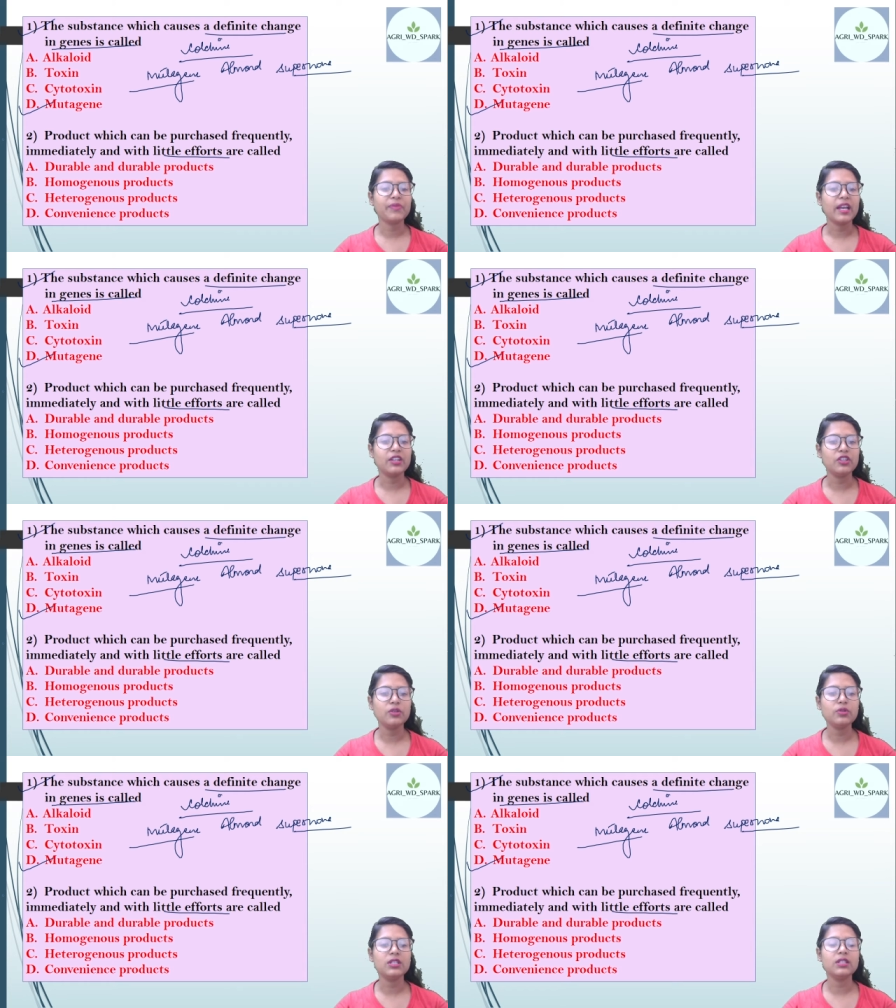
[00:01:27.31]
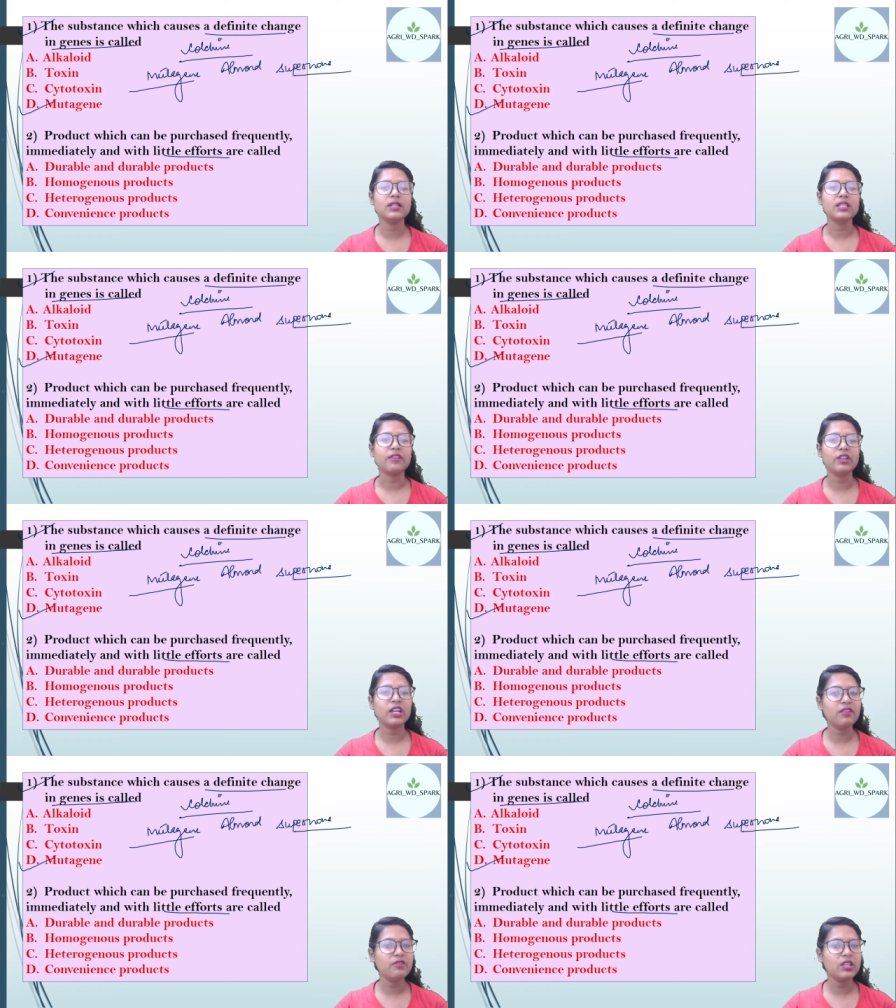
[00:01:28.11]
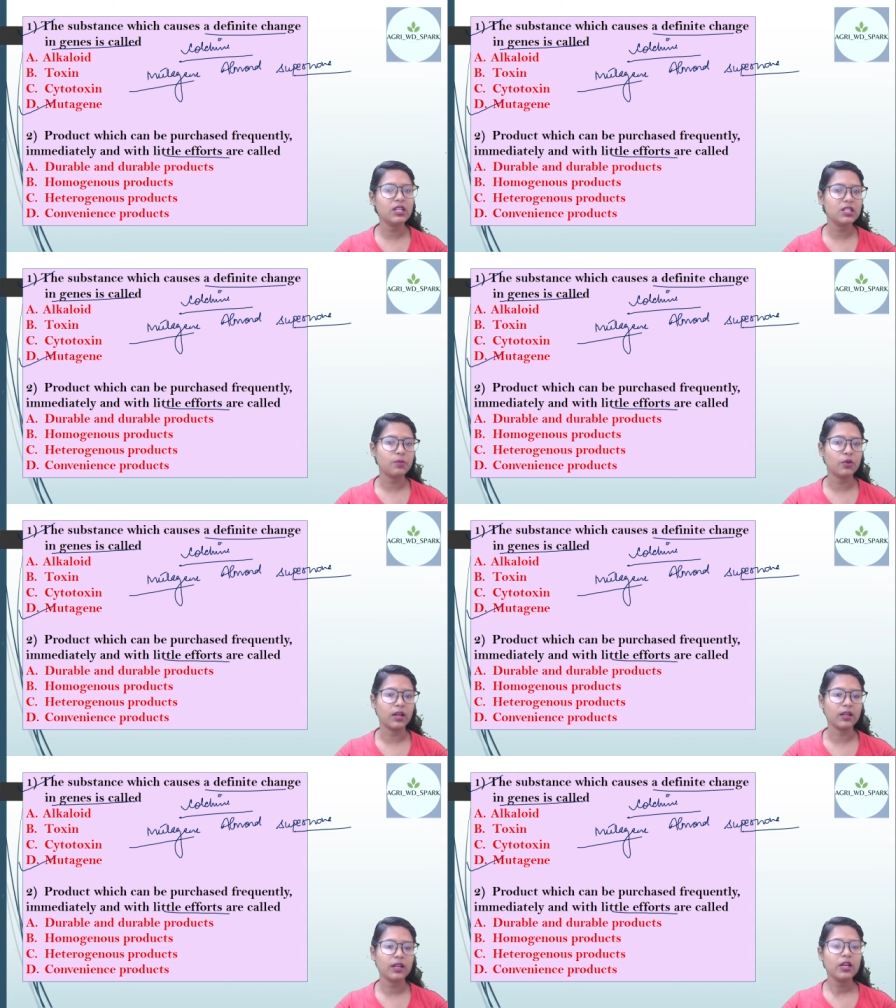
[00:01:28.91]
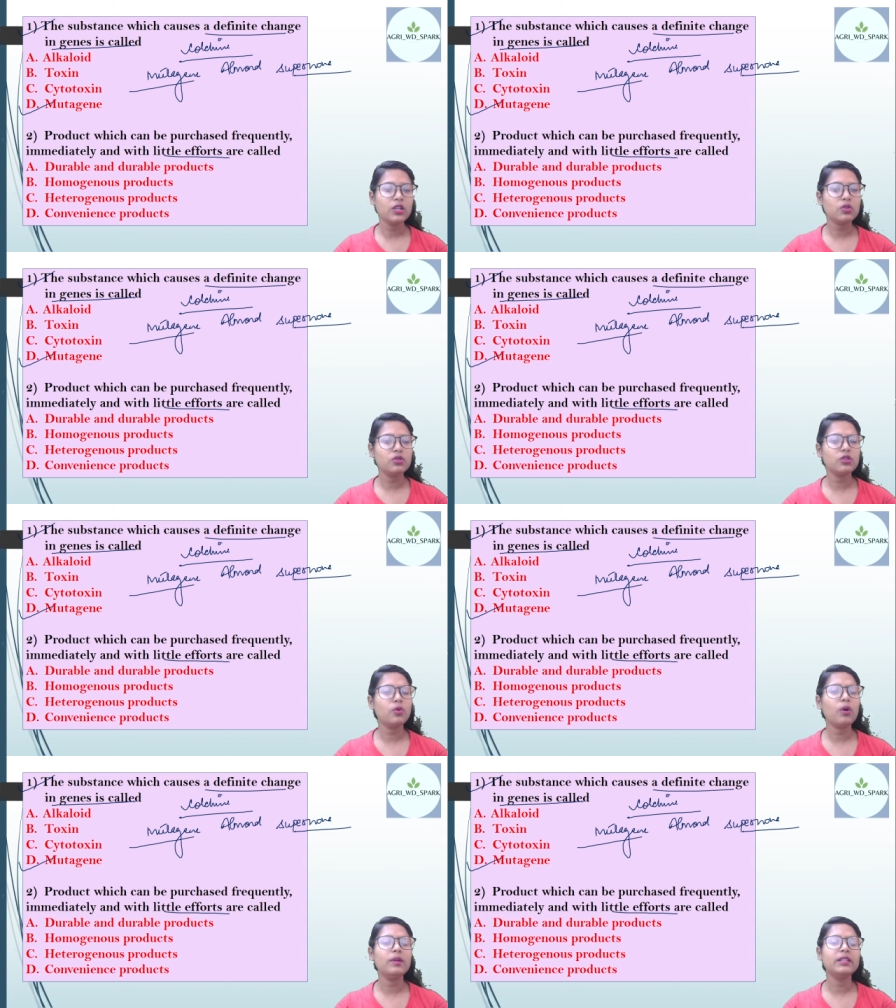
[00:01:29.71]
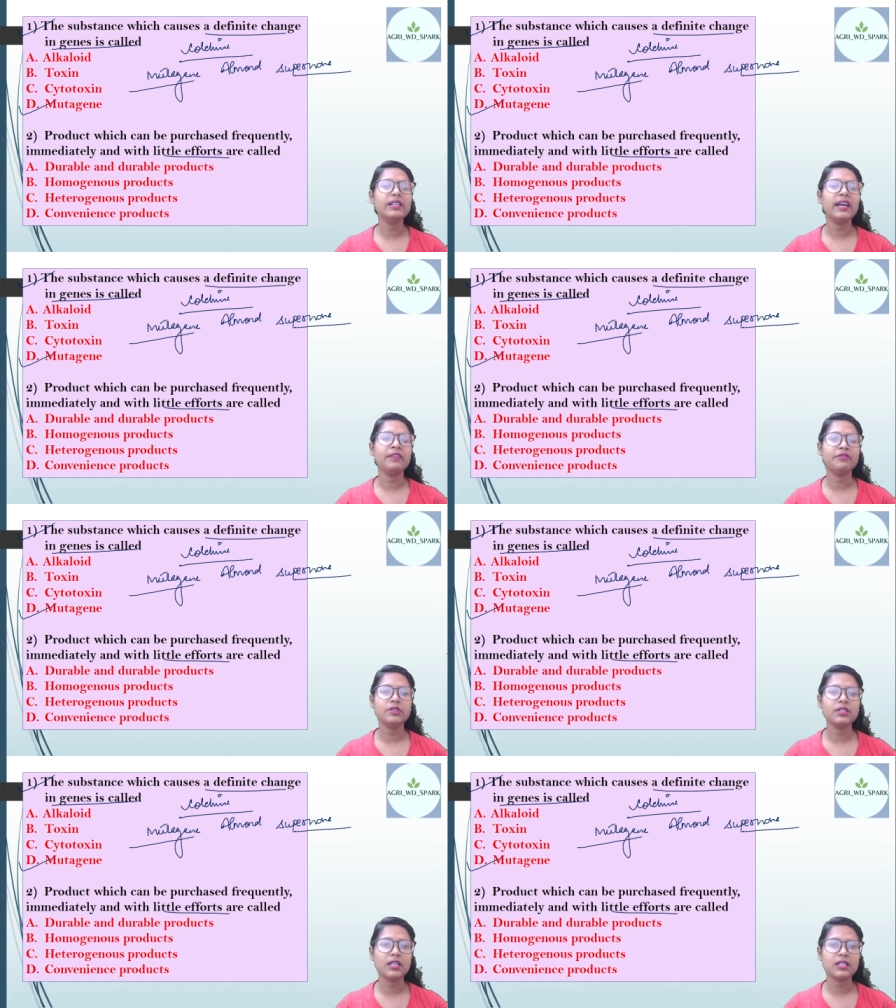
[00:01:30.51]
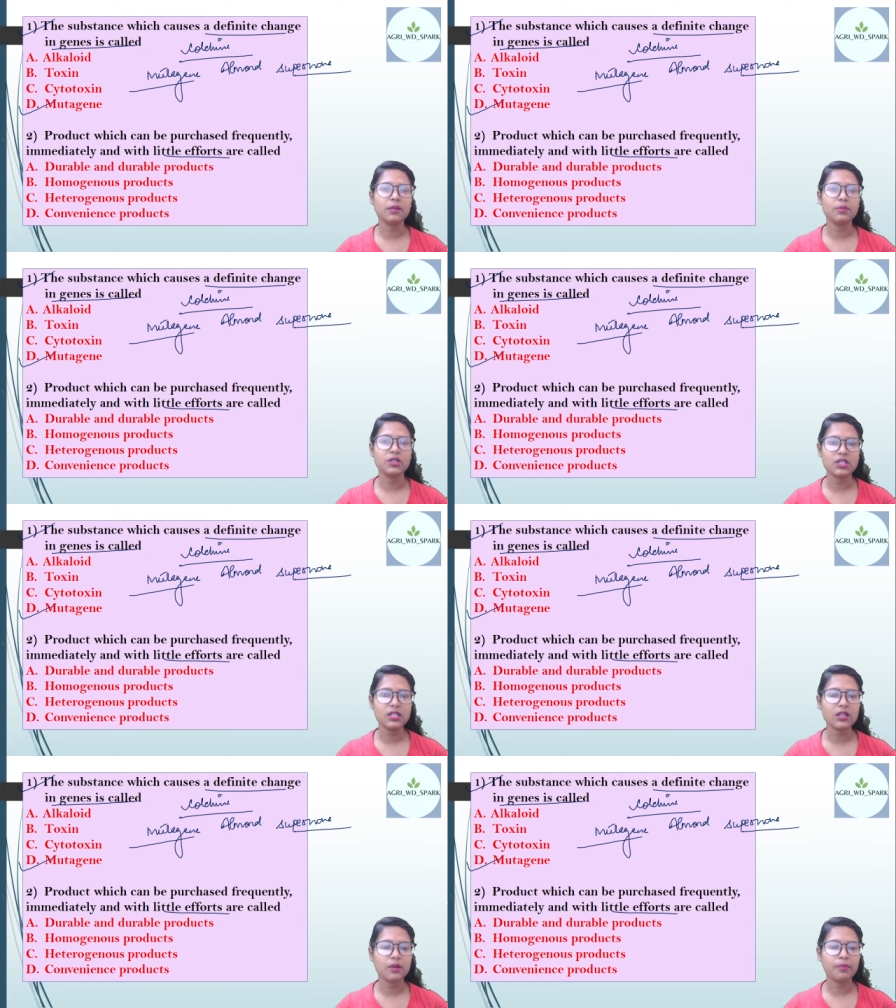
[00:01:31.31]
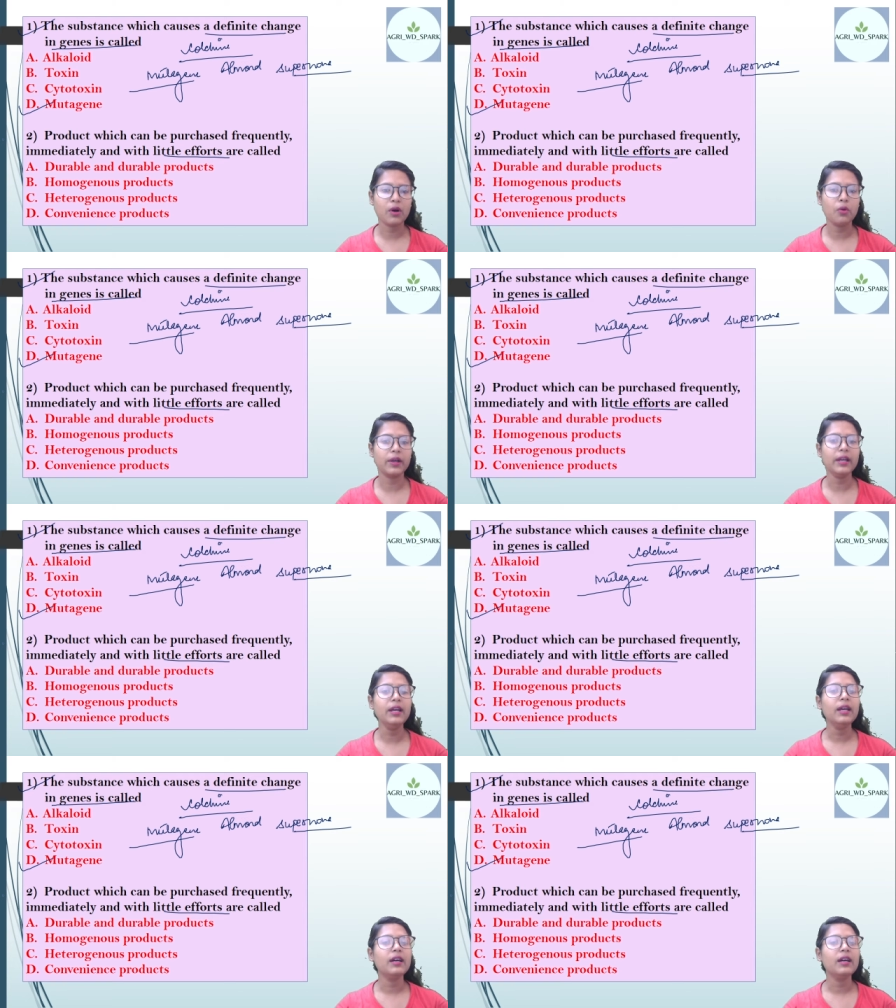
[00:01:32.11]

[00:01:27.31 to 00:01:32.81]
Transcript: हेटीरोजीनियस या फिर कन्वीनियंस प्रोडक्ट सो जिनको आप लिटिल एफर्ट्स के साथ परचेज़ कर पाओगे